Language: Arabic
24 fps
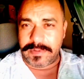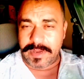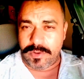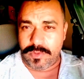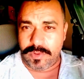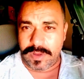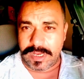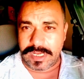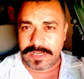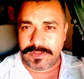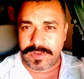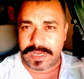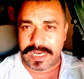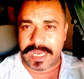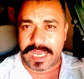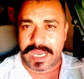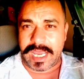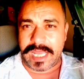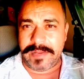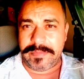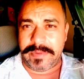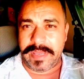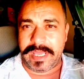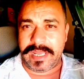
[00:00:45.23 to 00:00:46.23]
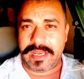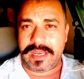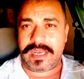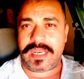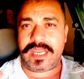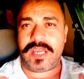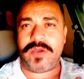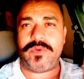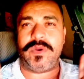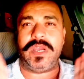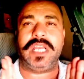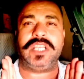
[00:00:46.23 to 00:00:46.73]
اولا ولا غالب الى
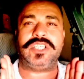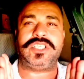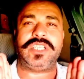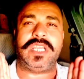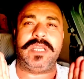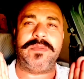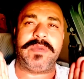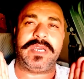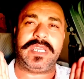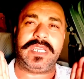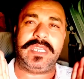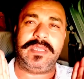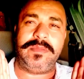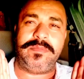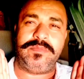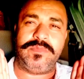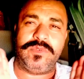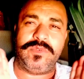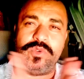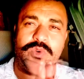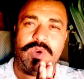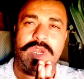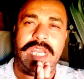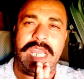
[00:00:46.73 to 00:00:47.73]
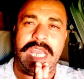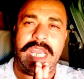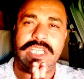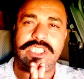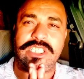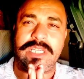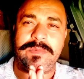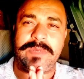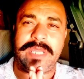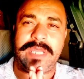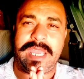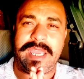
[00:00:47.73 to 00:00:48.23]
الله وعاش المغرب ولا
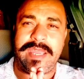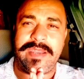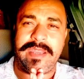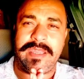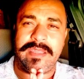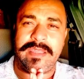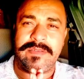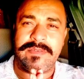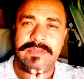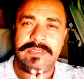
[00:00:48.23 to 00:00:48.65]
عاش من خانه